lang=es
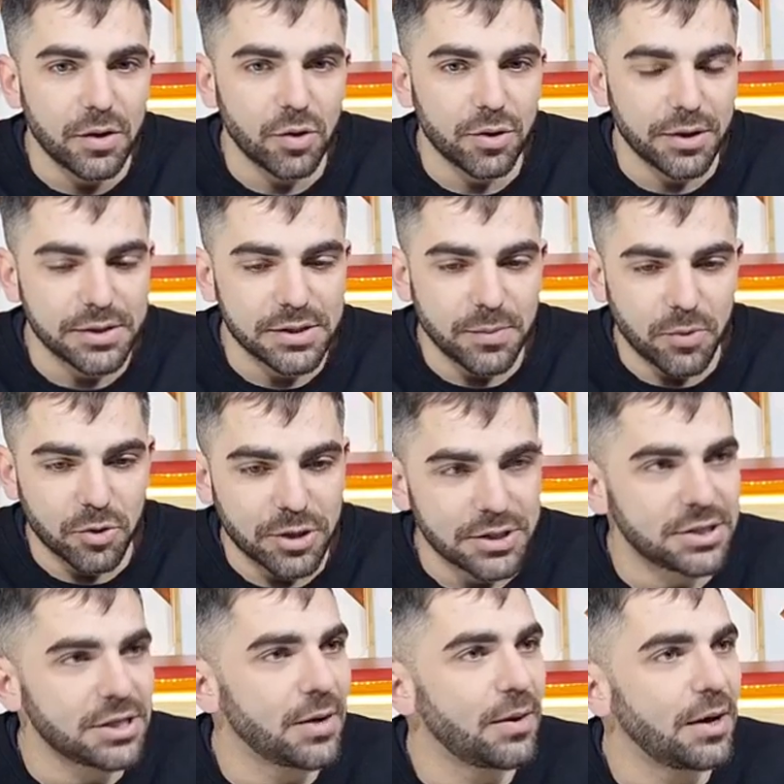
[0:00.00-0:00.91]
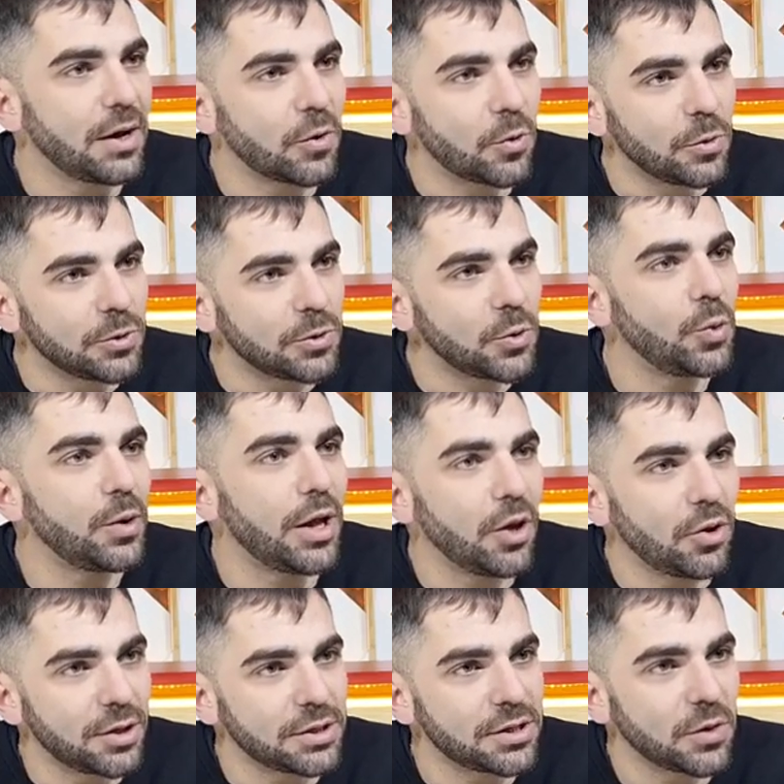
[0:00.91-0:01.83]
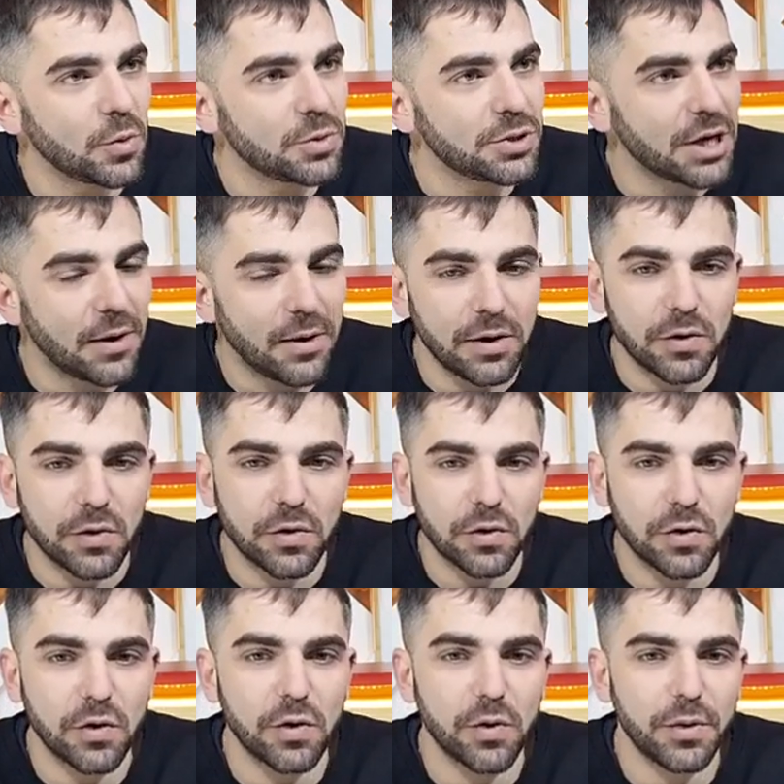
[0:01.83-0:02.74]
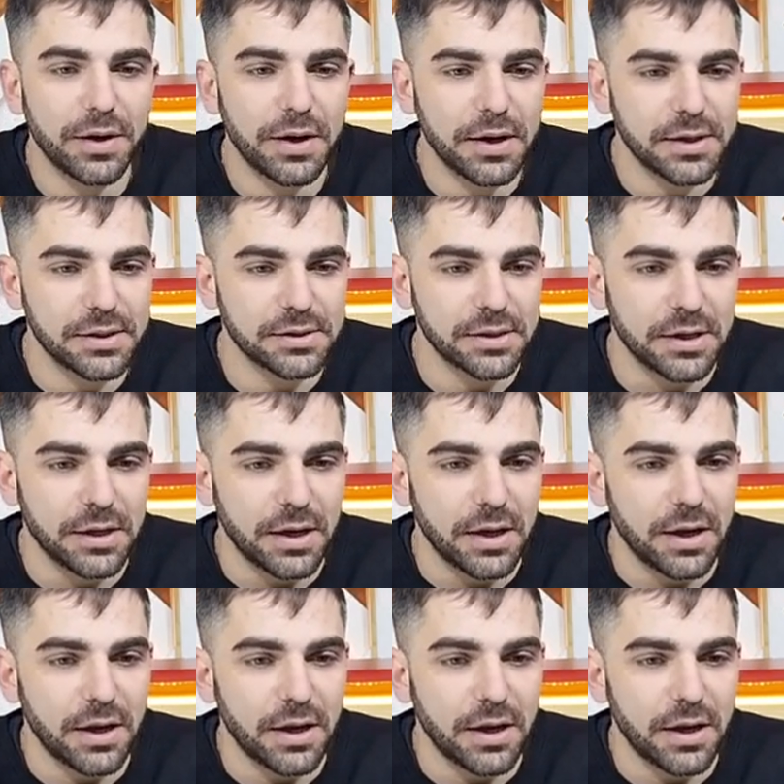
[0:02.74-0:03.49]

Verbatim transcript: donde se potenciaba la cultura, donde se escuchaba a los jóvenes,